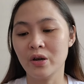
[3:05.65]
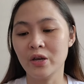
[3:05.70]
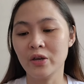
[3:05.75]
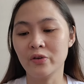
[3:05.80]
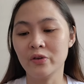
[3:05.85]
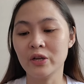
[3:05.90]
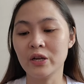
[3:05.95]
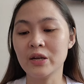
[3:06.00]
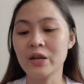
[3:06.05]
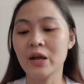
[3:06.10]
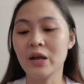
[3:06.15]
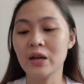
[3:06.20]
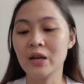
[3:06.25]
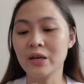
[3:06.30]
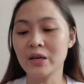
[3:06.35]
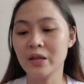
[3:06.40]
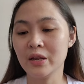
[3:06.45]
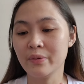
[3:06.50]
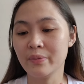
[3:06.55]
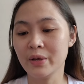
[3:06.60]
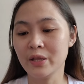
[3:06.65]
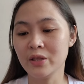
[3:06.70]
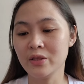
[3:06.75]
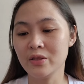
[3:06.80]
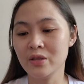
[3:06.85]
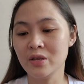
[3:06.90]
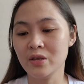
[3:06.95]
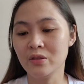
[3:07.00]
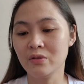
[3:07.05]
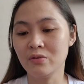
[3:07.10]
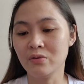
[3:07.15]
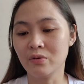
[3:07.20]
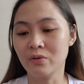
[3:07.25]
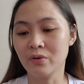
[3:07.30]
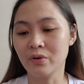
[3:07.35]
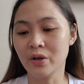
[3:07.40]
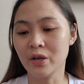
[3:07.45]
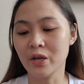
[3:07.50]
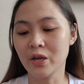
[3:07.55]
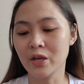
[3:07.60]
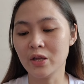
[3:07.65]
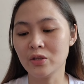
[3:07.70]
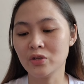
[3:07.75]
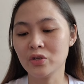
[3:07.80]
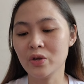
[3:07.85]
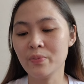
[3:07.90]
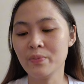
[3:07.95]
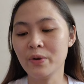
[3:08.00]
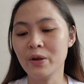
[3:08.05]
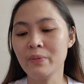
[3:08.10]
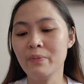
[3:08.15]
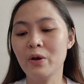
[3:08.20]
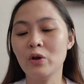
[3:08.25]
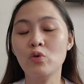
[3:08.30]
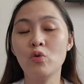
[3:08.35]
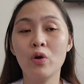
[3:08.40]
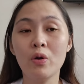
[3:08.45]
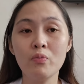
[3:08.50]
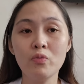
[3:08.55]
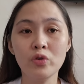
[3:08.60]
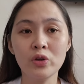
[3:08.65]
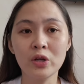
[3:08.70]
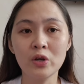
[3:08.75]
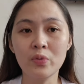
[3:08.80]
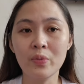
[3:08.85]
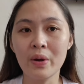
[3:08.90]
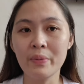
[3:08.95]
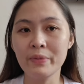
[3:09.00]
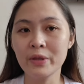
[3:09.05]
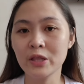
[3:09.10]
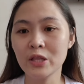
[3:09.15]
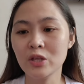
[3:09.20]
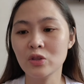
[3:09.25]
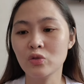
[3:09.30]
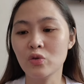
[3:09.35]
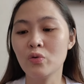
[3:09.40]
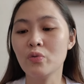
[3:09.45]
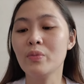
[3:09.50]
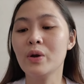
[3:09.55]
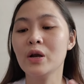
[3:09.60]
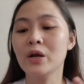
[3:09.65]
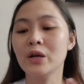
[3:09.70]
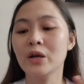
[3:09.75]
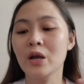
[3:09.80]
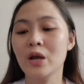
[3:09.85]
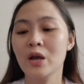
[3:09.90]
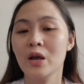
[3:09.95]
Ayun, na nakalagay naman dito. And, syempre, bago ka muna gumamit ito, mag,